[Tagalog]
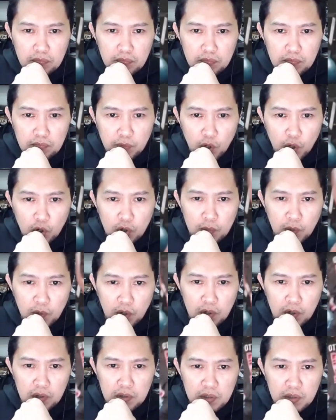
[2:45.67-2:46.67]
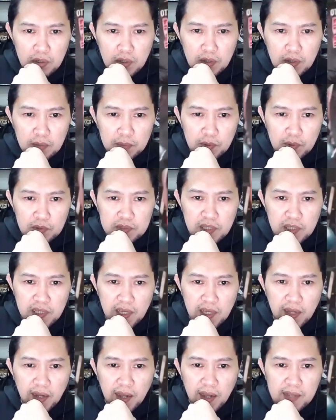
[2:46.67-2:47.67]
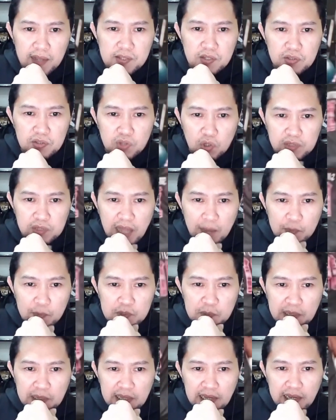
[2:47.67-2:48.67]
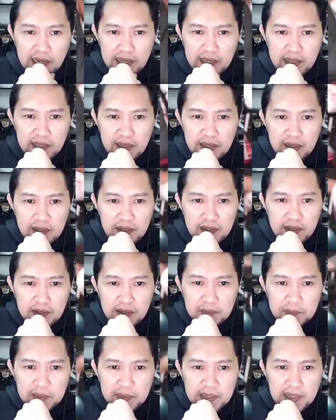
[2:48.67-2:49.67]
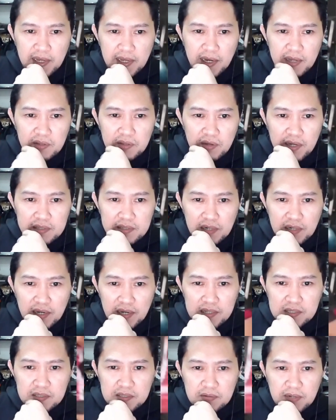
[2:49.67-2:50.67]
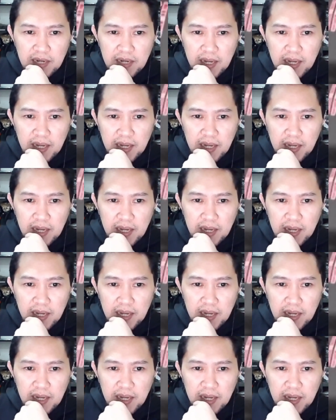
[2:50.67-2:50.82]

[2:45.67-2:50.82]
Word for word: Boom, oh. Putik yan, nakasuntok tapos biglang Alis ka ano, atras. Wala